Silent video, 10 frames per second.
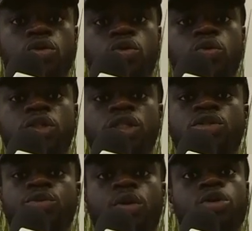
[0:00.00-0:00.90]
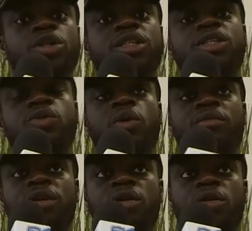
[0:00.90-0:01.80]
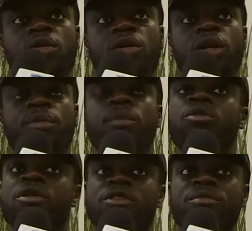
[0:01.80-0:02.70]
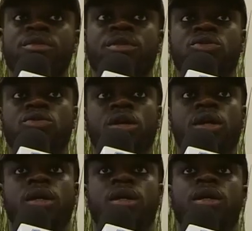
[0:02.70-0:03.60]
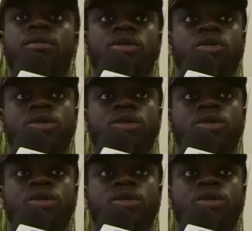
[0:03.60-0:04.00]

du coup, j'ai dû prendre une décision avec euh, les membres de ma famille, bien sûr, parce